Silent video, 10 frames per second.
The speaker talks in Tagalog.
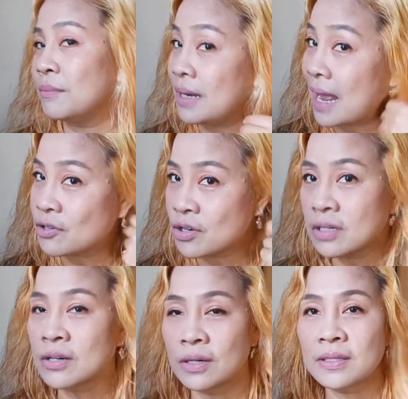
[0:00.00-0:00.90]
May
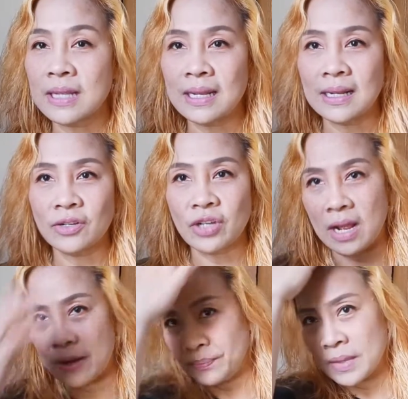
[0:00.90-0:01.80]
natural curls talaga
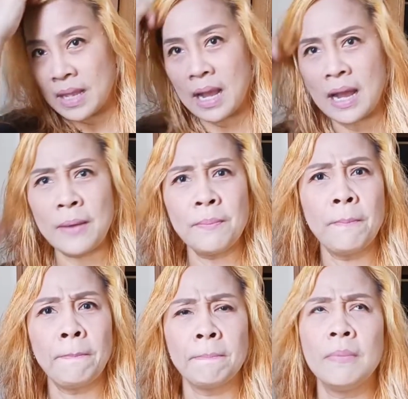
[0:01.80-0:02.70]
siya.
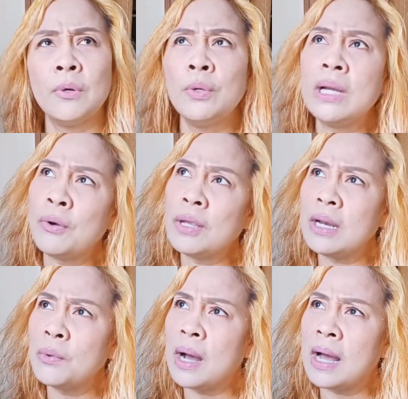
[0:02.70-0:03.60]
Um, una kong
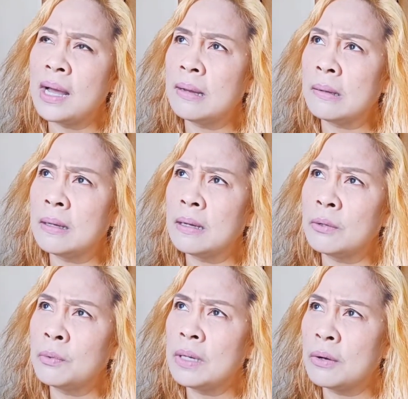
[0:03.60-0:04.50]
ginawa,
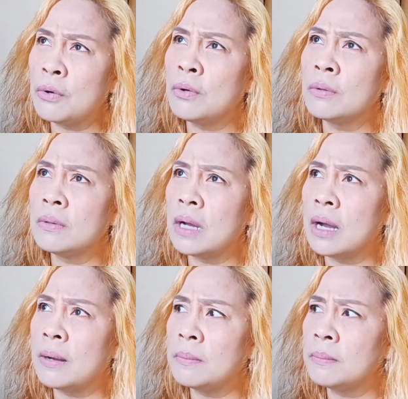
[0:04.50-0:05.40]
una kong
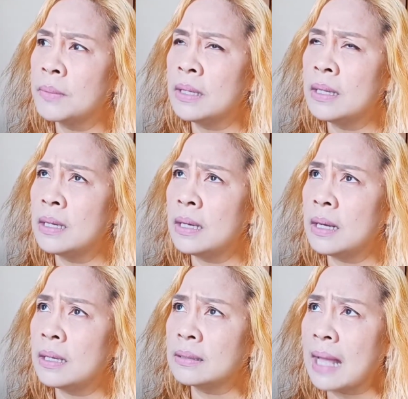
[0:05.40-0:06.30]
um,
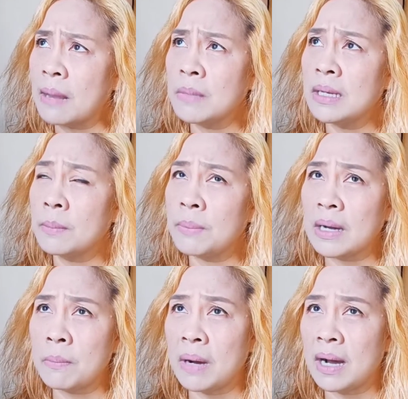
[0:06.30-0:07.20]
uh, time na
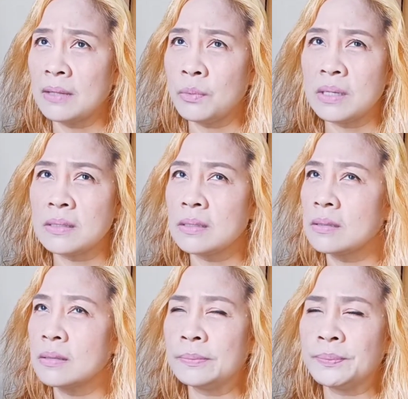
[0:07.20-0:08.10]
nagpa-rebond
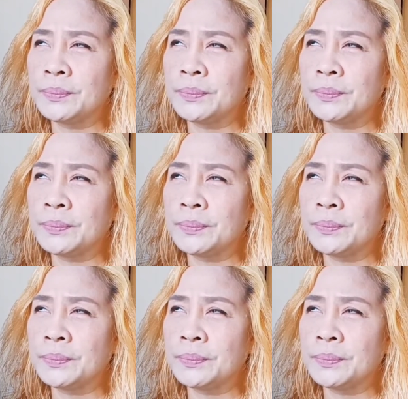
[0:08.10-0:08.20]
was